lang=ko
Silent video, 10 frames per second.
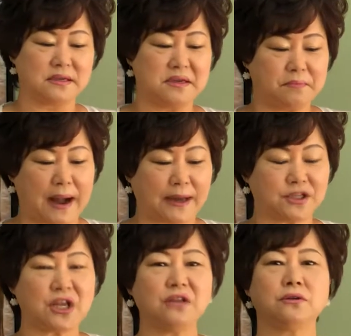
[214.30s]

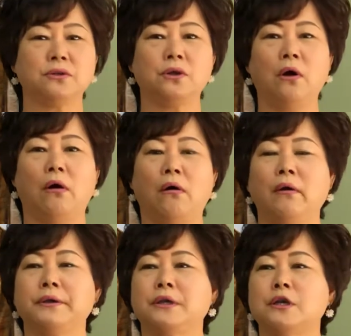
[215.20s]
바리새인들은요
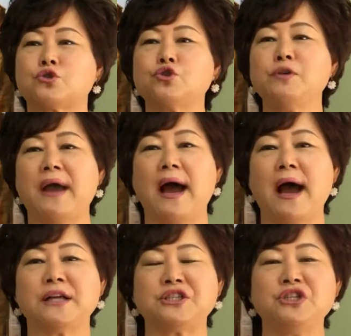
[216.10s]
예수님이
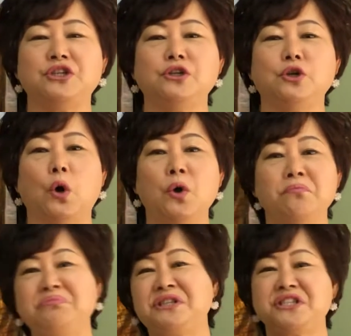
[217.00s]
하신 일을요
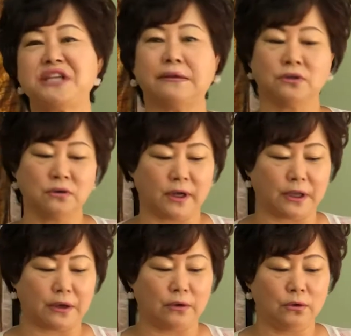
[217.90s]
믿지 않는
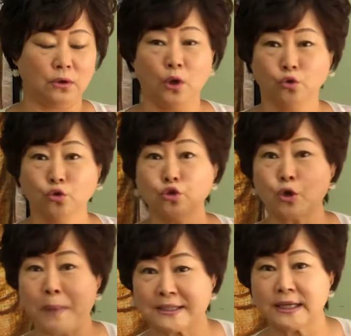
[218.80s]
거예요. 눈으로
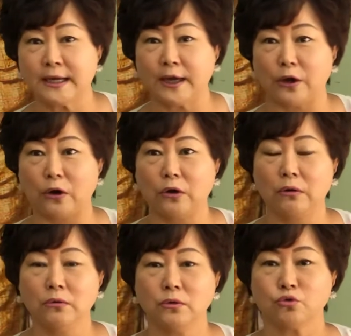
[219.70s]
봤잖아요.
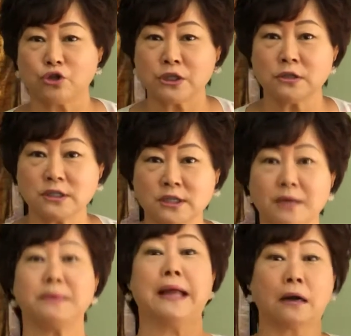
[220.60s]
귀신 들린
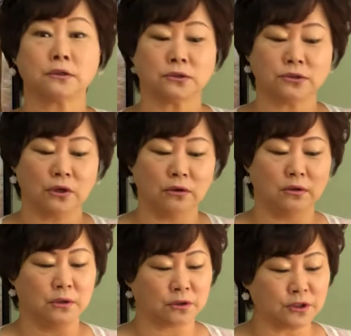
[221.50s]
사람이 나왔거든요.
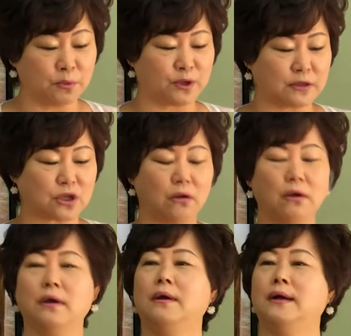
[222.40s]
근데 뭐라 하죠?
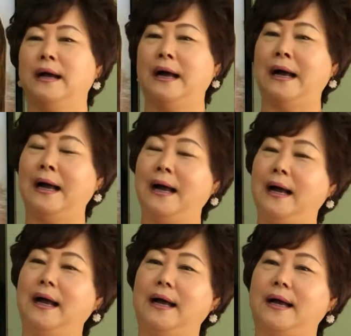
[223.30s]

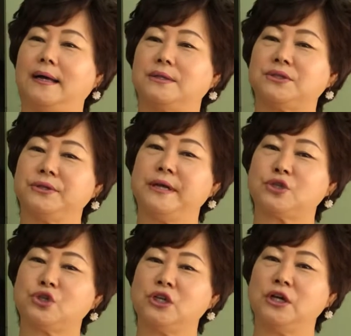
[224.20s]
아, 저
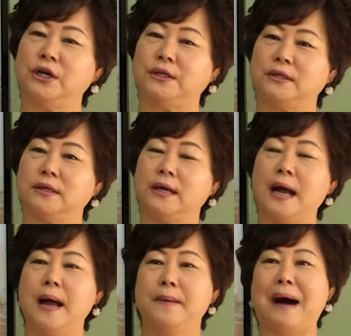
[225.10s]
예수는
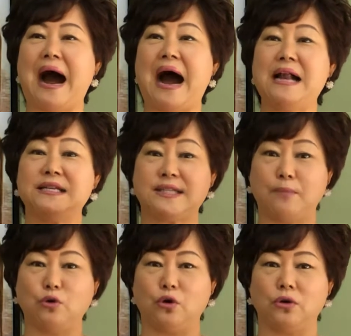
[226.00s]

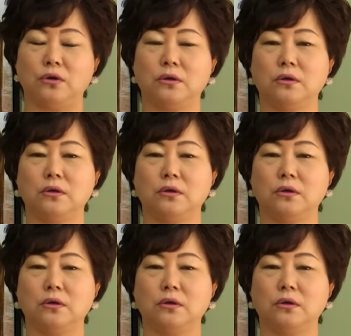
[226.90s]
바알세불